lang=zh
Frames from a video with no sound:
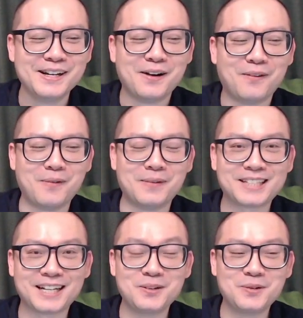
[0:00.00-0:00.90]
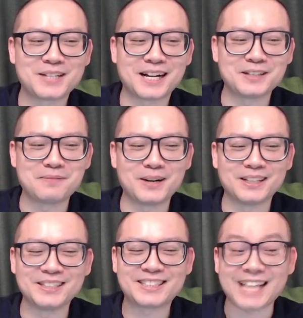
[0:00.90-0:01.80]
我们在路上就不
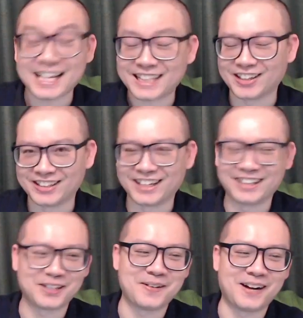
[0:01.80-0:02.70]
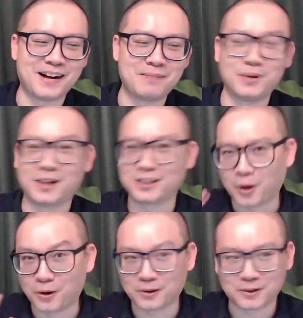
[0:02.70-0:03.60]
能 settle 了，对吗？不能
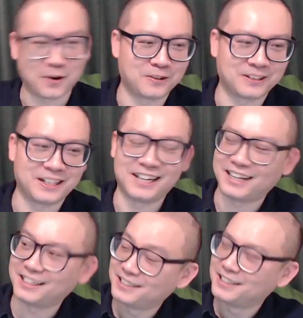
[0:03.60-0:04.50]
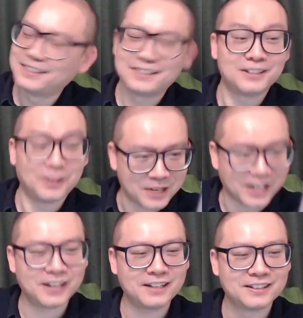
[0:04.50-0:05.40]
讨论了啊。
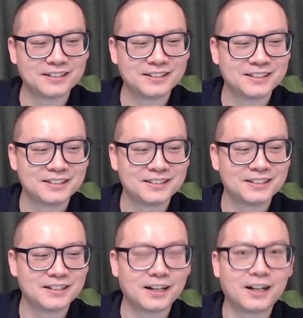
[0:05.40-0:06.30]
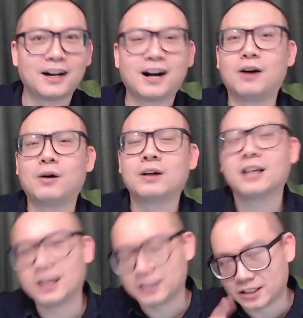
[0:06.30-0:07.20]
OK， 好啊，
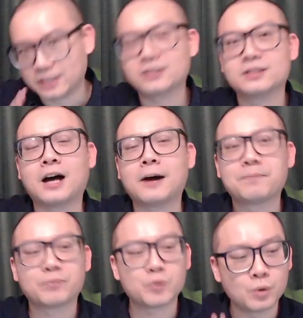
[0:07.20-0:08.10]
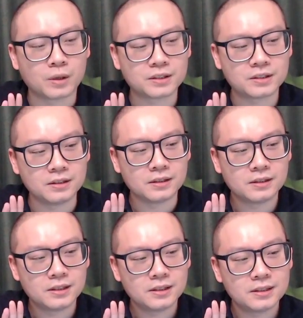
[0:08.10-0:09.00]
哎，其实啊，如果是
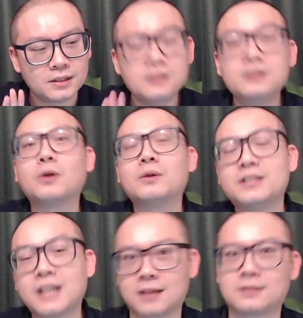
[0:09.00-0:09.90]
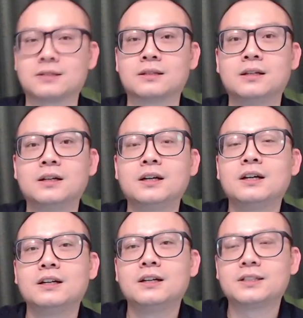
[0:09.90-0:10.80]
自动驾驶，
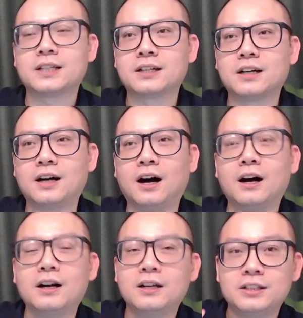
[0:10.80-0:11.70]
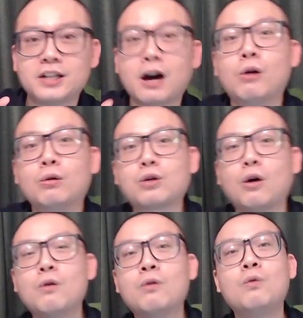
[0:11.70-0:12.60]
这个交
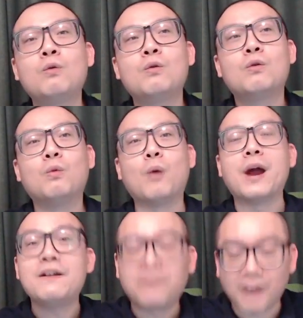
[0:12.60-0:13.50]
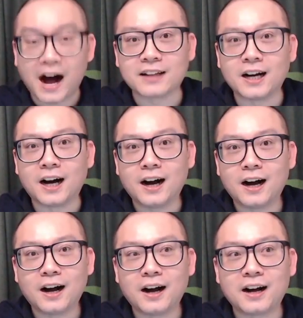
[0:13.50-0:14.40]
通违法的
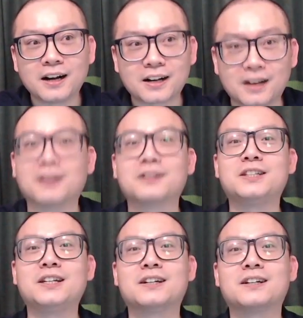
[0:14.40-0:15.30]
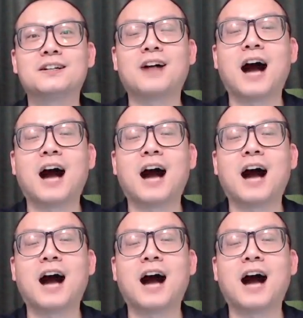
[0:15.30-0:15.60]
可能性，还